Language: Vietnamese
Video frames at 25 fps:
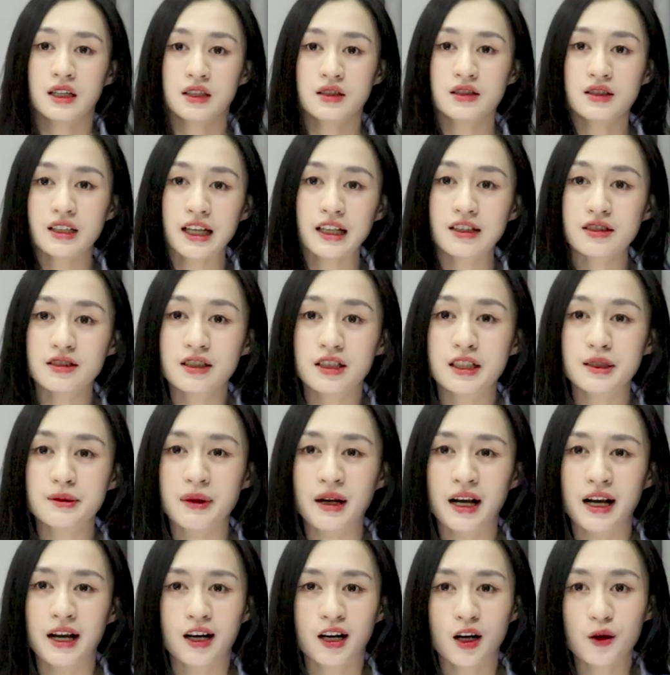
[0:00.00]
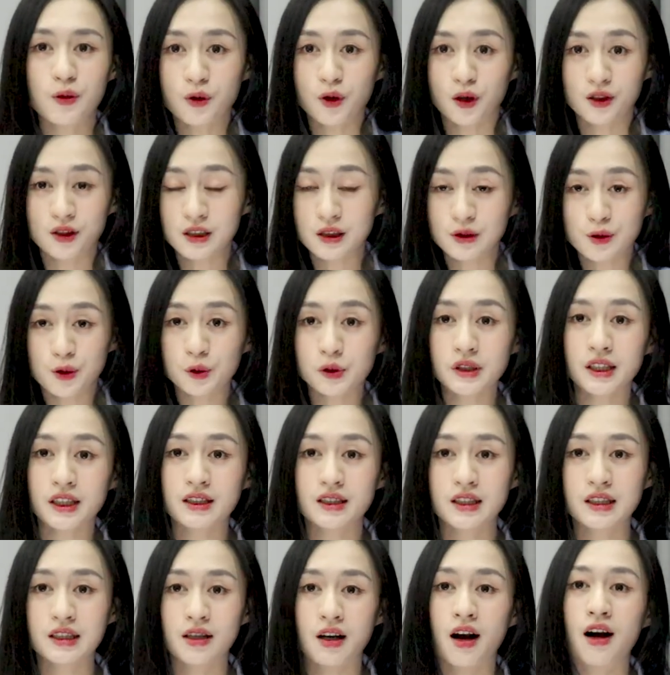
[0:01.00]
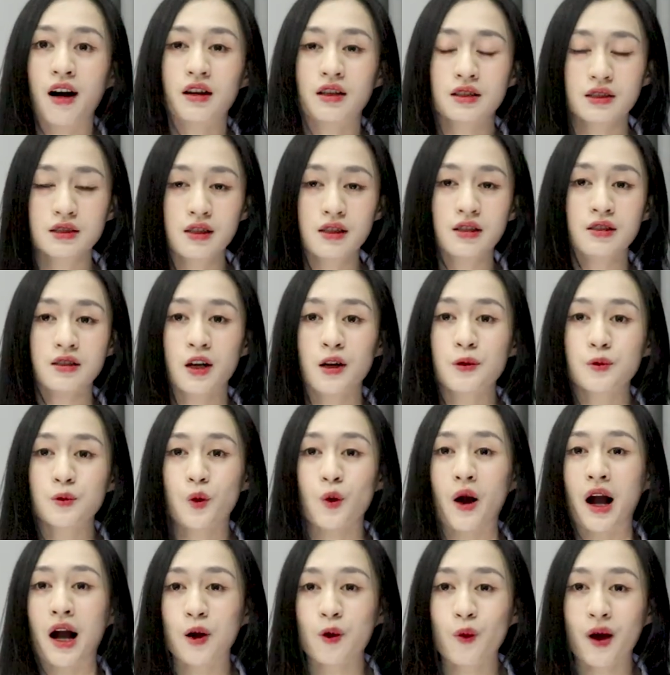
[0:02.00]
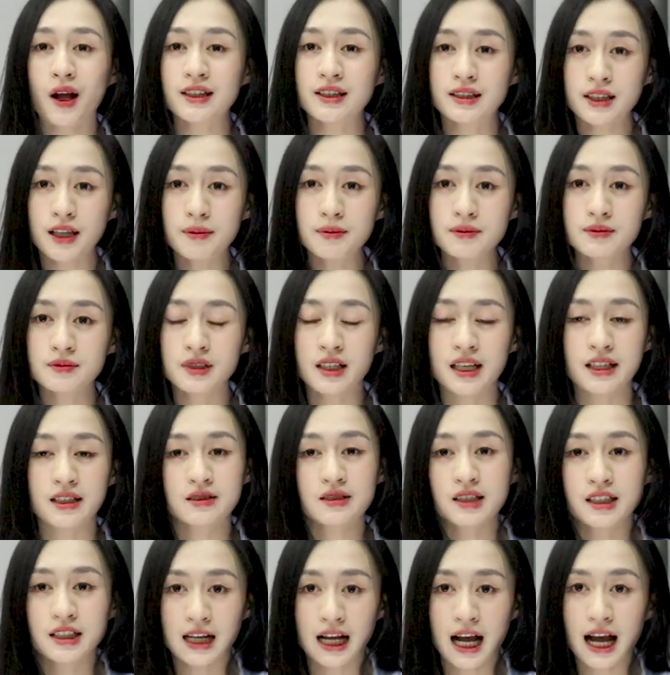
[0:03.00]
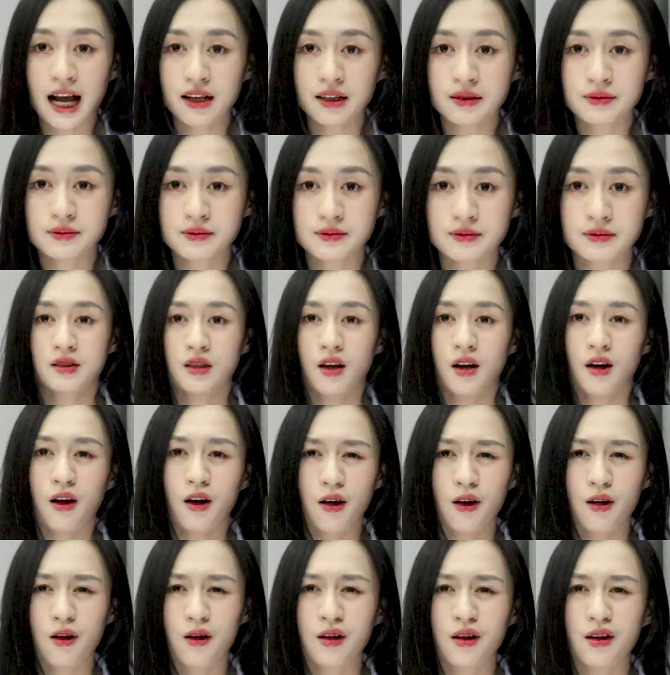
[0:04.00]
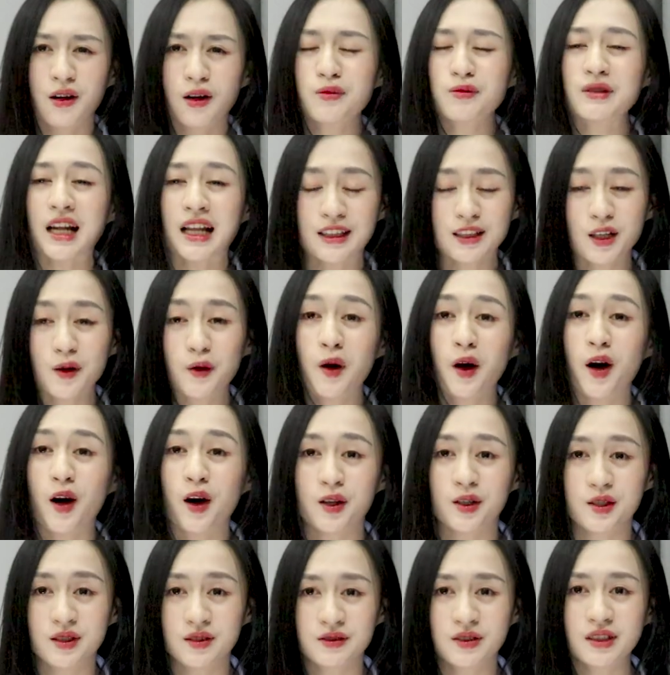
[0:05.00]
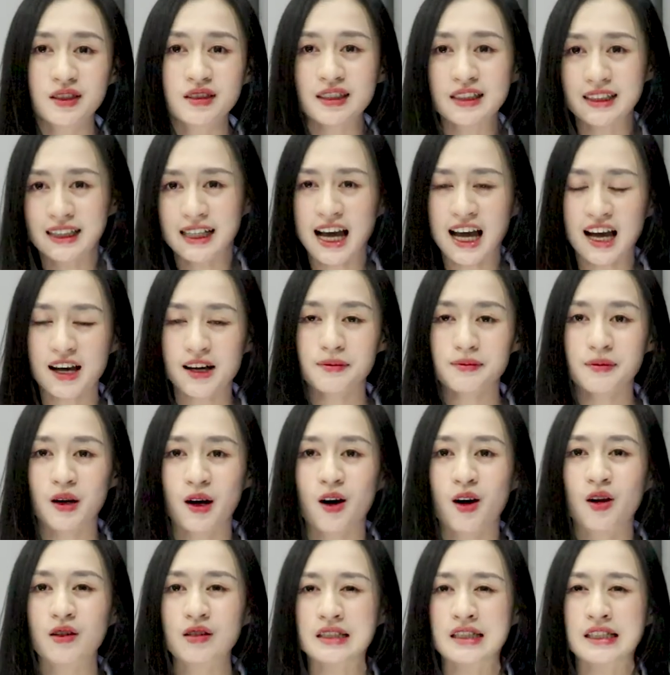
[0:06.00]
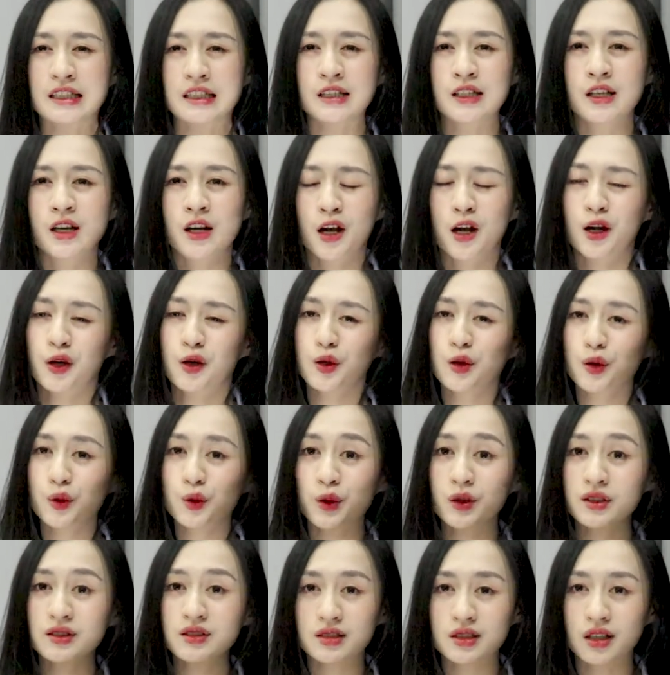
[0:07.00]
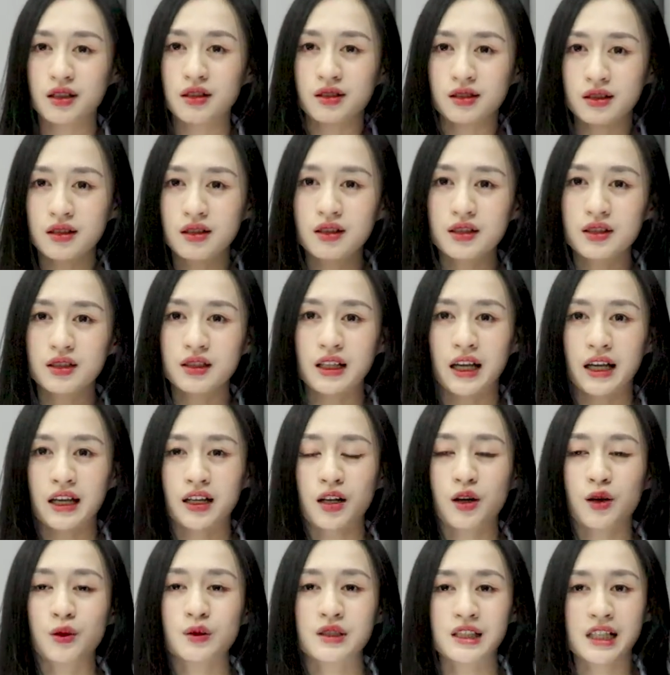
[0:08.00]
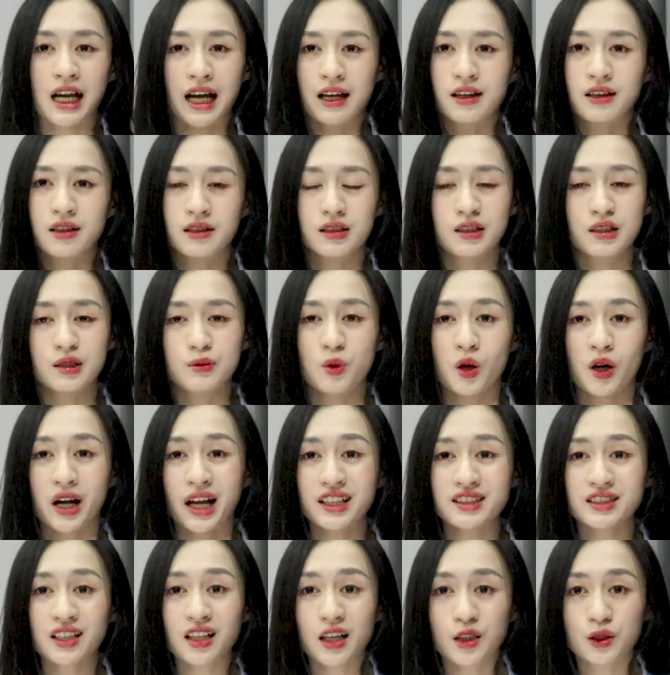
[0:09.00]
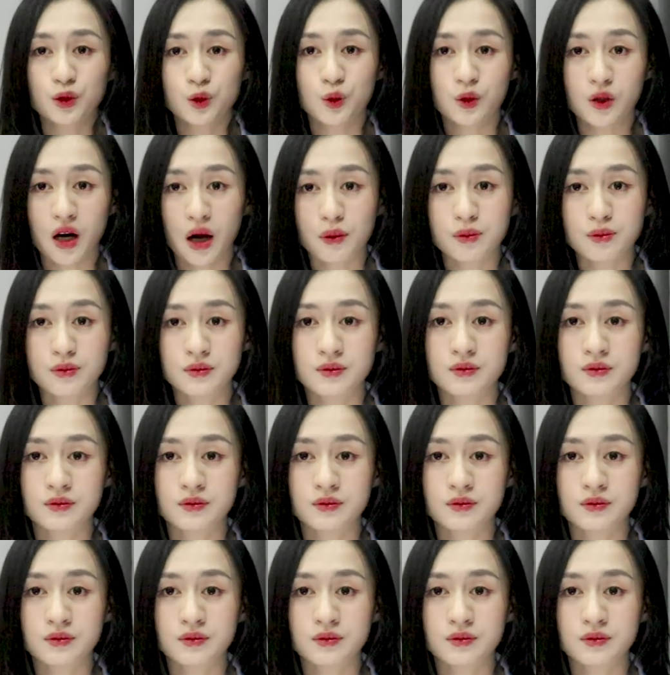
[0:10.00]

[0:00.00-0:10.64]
Nhưng cái người mà không có sức hút ấy, thì họ thường không quá quan tâm đến người khác. Họ không đặt câu hỏi với người khác mà họ chỉ luôn luôn chờ đợi cái câu trả lời một cách rất là thụ động.